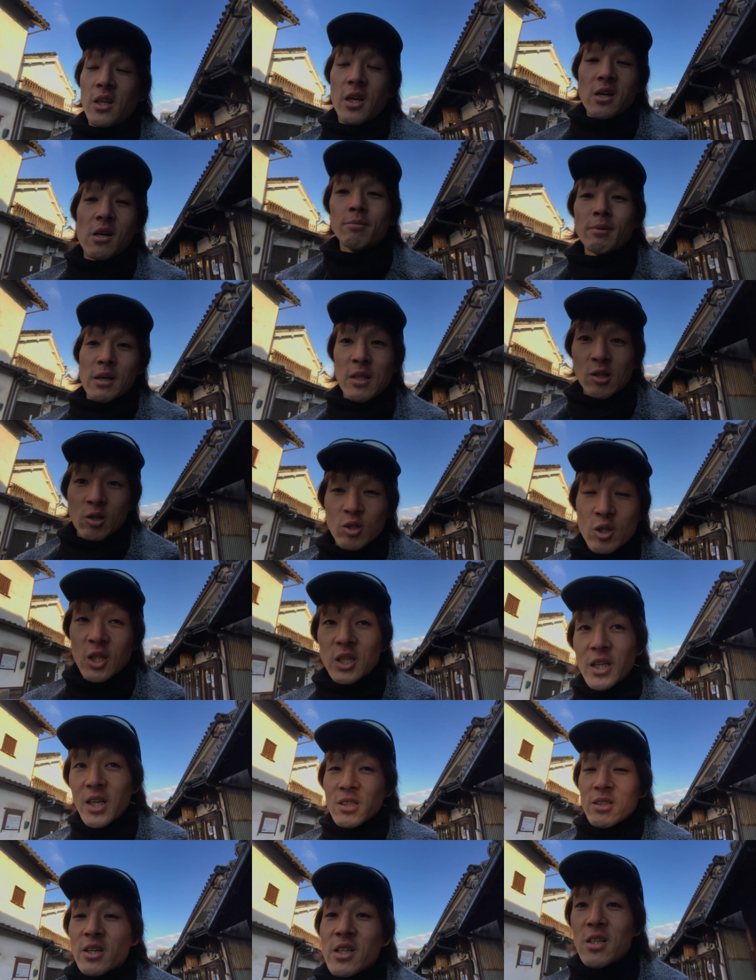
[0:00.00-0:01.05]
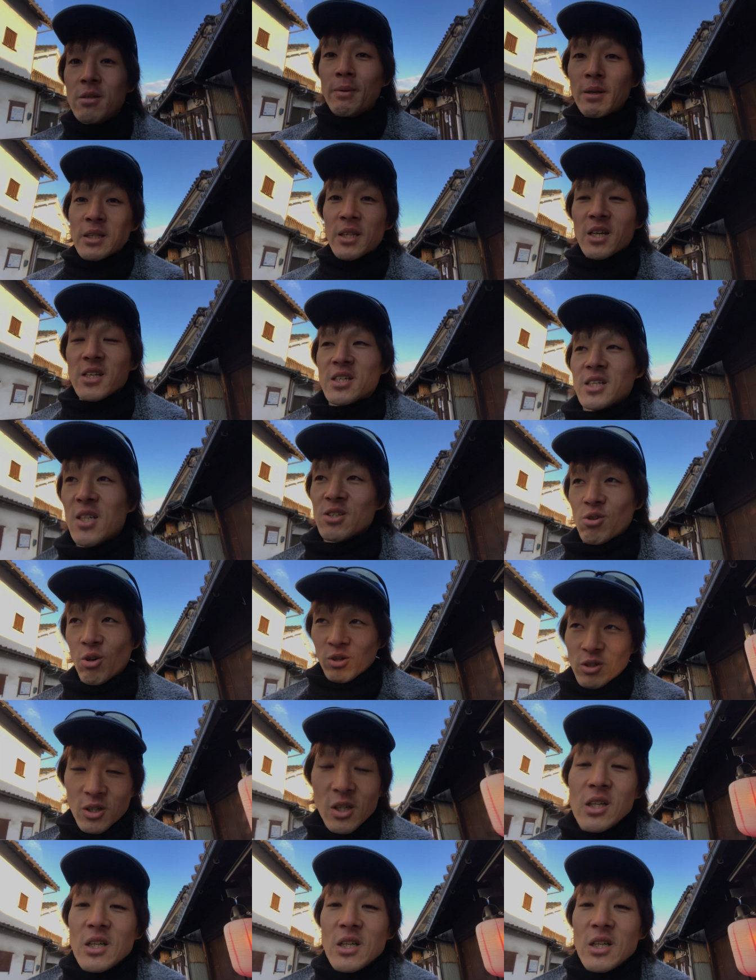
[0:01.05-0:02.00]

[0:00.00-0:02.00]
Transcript: テラバイト企画が決まってるんやそう